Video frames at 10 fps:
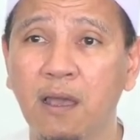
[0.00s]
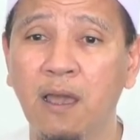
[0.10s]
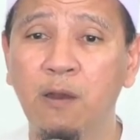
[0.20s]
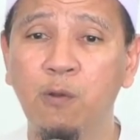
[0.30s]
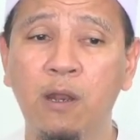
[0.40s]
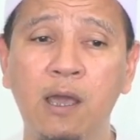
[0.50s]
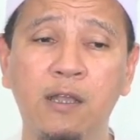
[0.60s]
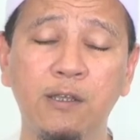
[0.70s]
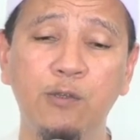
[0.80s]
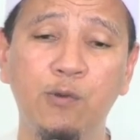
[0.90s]
Ahlul
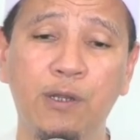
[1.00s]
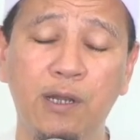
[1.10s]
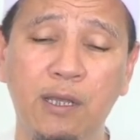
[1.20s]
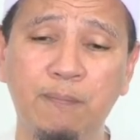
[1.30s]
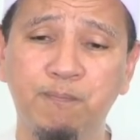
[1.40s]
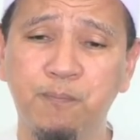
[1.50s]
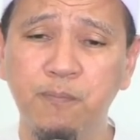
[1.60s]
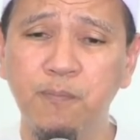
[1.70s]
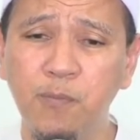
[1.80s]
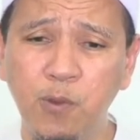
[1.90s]
haq itu adalah
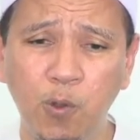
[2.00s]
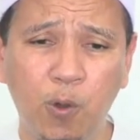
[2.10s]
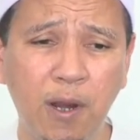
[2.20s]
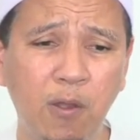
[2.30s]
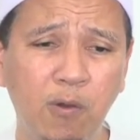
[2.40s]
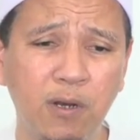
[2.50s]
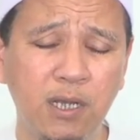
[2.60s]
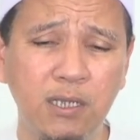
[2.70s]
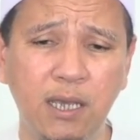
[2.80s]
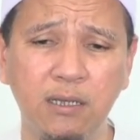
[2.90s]

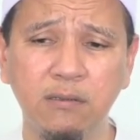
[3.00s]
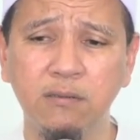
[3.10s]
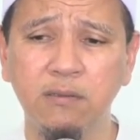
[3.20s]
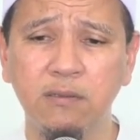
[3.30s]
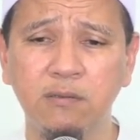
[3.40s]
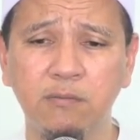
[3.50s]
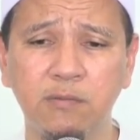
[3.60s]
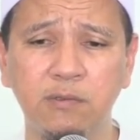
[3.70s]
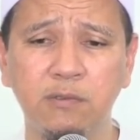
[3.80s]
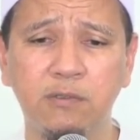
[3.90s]
orang-orang yang
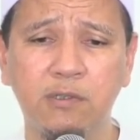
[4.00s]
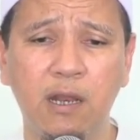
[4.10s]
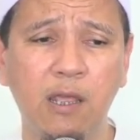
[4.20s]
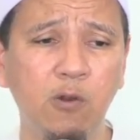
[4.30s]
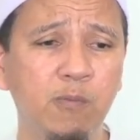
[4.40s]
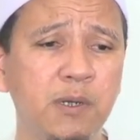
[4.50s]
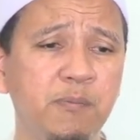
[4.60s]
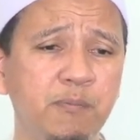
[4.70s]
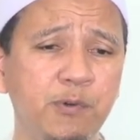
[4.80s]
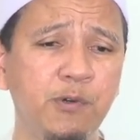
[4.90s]
selalu
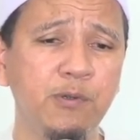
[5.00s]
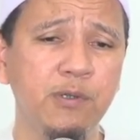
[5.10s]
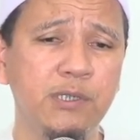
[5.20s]
menempuh